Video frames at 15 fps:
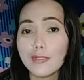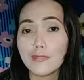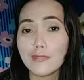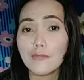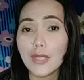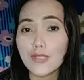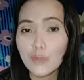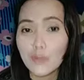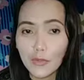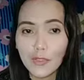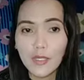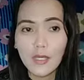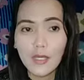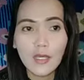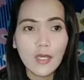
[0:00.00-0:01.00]

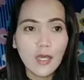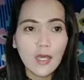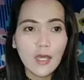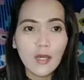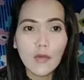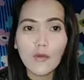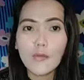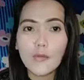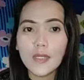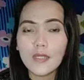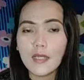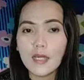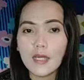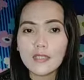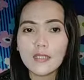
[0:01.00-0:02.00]
espasol. Oh my
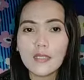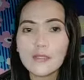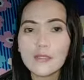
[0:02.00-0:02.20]
god.